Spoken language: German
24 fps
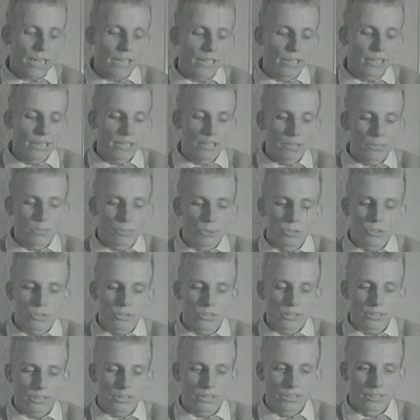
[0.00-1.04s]
eingehen
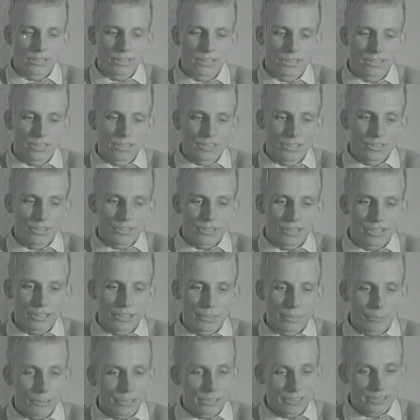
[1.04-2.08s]
müsste.
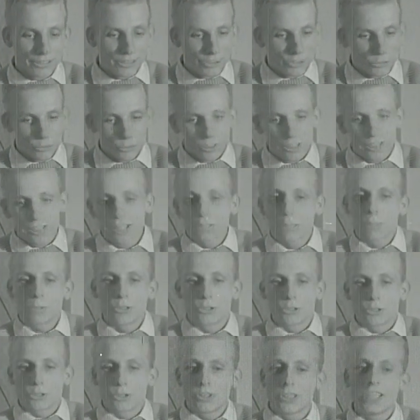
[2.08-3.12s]
Ich möchte die Schule nicht
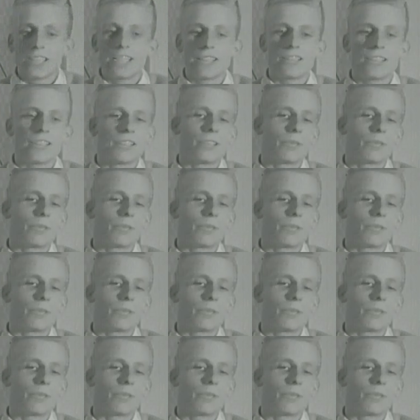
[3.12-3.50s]
beschuldigen,